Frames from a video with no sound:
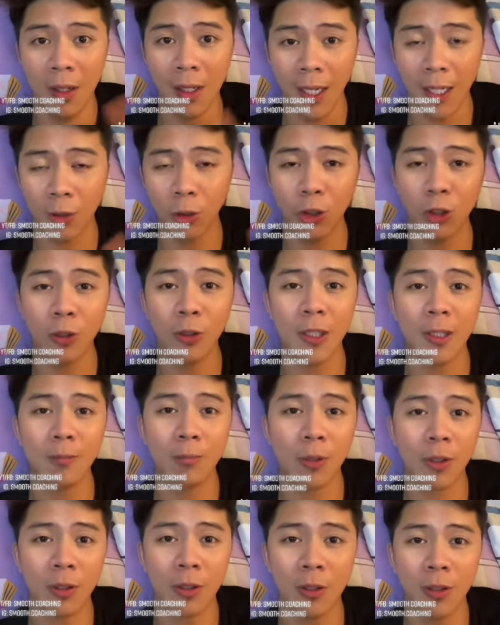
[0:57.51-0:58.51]
Ito yung
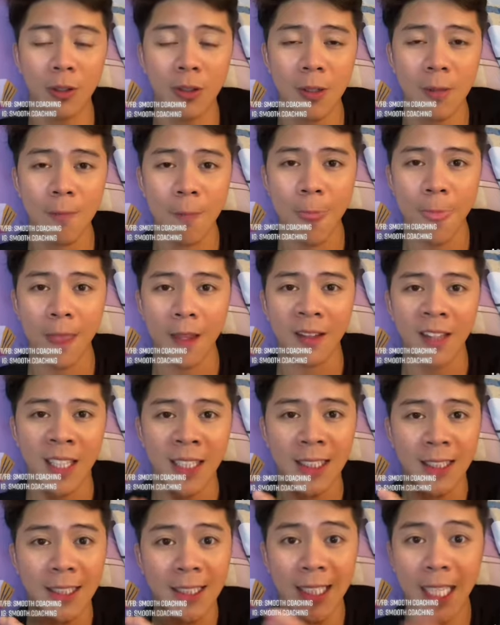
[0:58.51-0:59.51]
libro ko
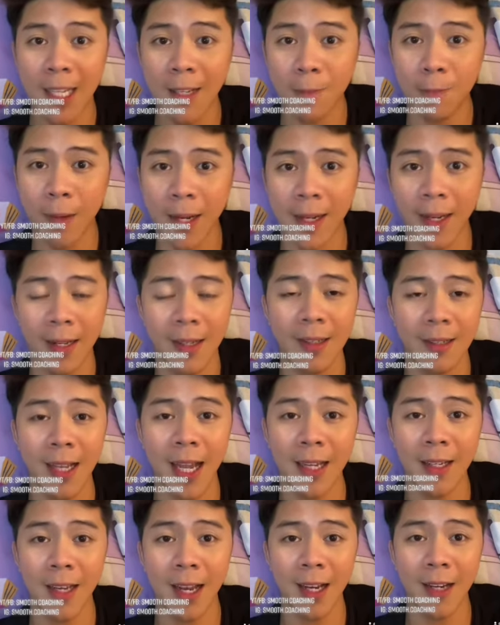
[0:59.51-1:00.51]
Nasa sale pa rin,
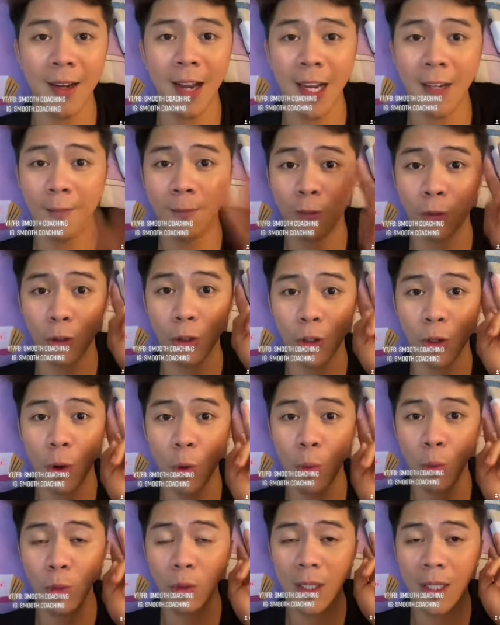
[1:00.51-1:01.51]
999 for
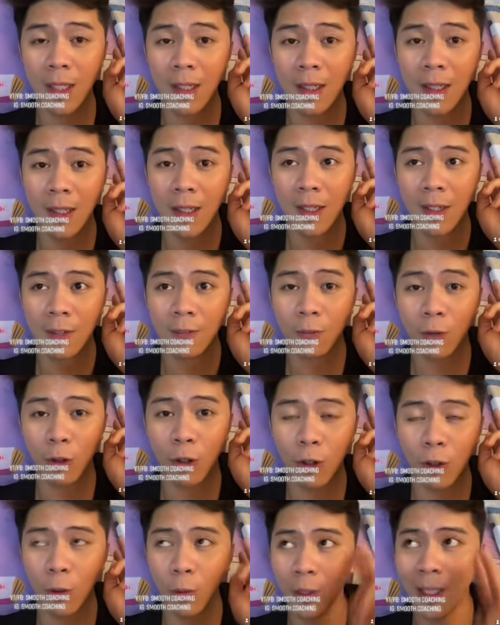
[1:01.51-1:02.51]
only for
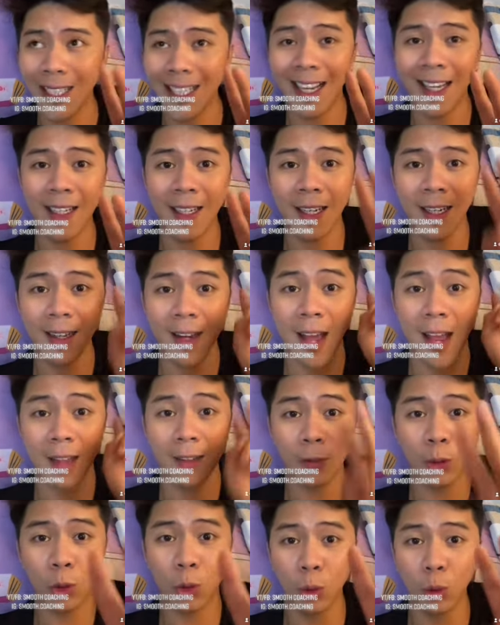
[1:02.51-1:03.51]
only
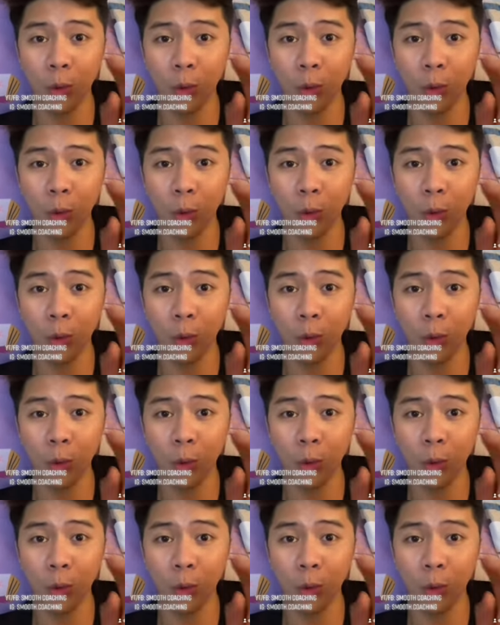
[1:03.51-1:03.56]
999 two